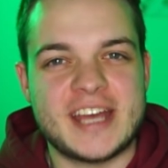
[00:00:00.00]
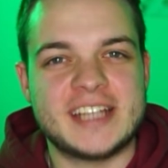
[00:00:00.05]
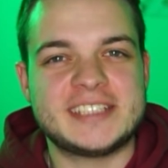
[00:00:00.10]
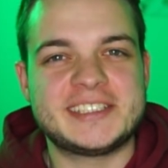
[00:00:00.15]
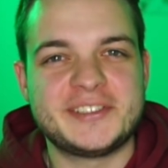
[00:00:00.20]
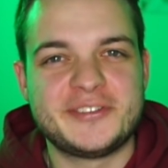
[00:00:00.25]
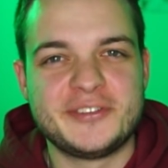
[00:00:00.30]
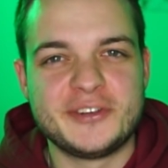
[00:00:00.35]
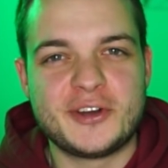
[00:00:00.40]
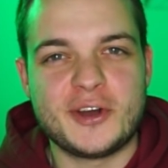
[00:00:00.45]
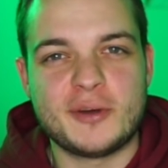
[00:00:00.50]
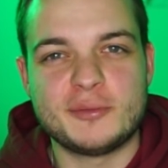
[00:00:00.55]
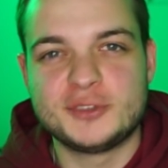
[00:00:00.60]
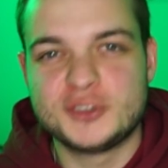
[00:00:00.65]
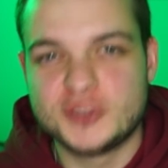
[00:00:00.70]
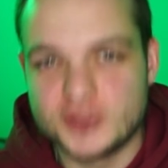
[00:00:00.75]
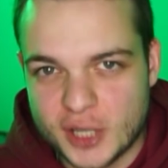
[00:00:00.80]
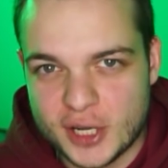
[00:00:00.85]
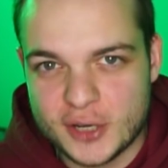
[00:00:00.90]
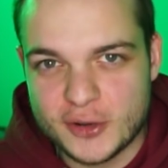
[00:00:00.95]
Herzlich willkommen
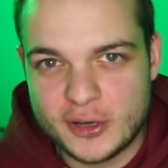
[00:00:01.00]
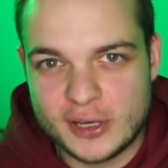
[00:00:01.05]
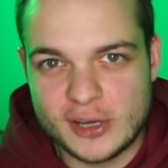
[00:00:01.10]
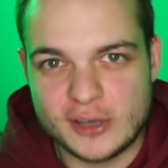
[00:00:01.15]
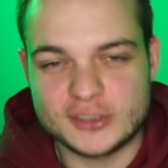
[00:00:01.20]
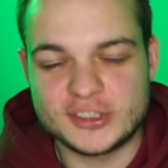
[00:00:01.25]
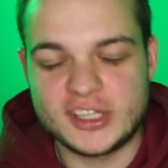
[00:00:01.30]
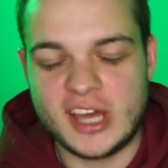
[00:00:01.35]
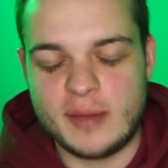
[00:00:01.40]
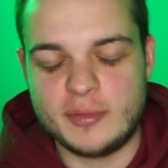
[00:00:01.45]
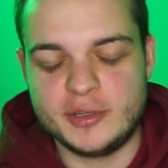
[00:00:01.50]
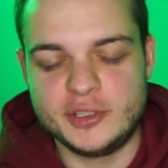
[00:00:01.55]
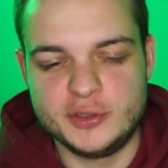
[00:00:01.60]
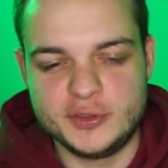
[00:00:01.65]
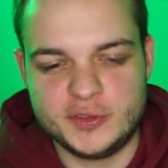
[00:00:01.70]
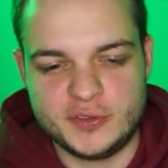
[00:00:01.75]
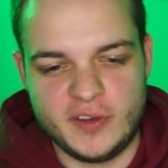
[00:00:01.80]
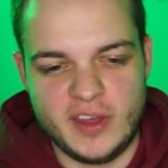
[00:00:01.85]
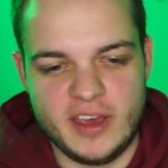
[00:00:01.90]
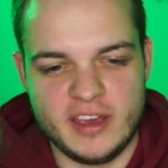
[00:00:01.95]
zu einer neuen Ausgabe
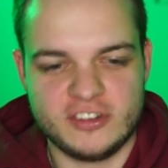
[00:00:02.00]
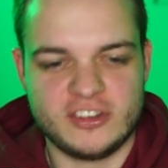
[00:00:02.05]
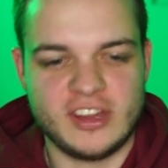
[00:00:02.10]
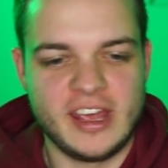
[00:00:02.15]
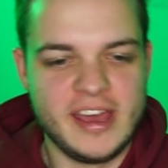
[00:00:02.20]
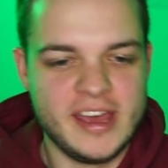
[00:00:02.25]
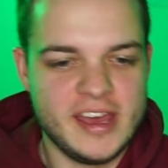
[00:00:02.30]
Newsflash.